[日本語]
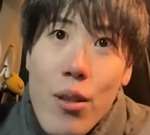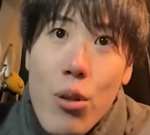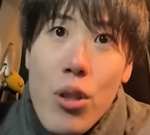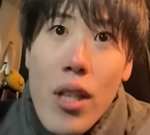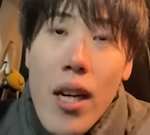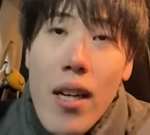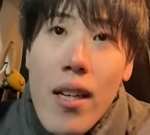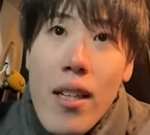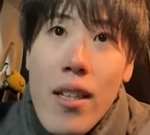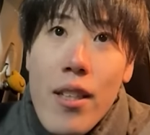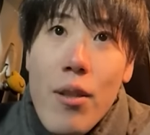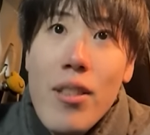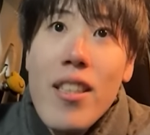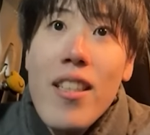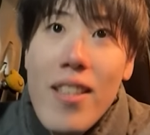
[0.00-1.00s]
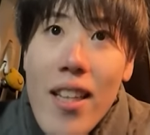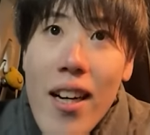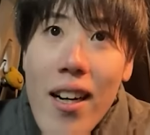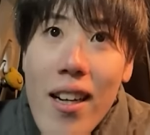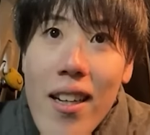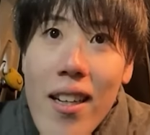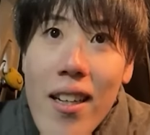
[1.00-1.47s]
どうした電話つながっ
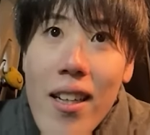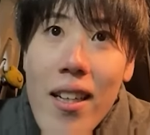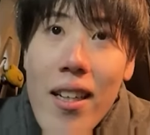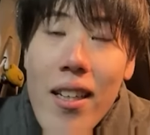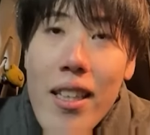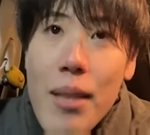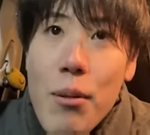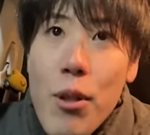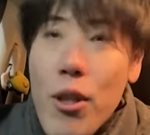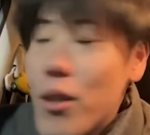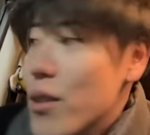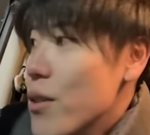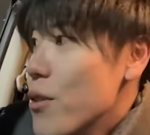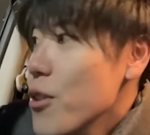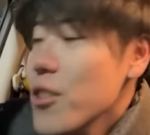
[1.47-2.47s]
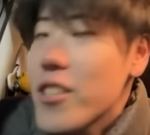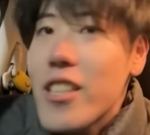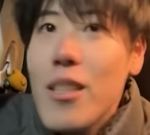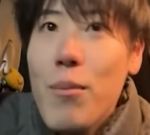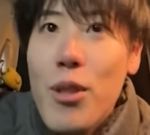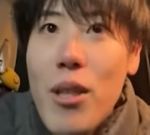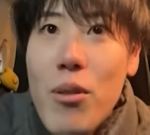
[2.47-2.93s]
たでも紛
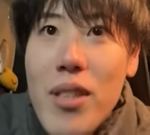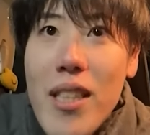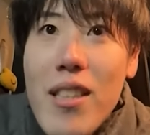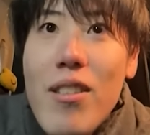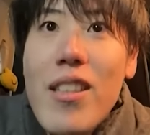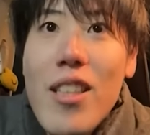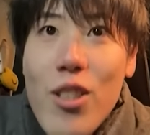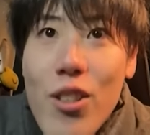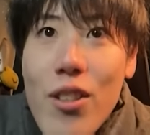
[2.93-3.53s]
失のボタン押せって言われたで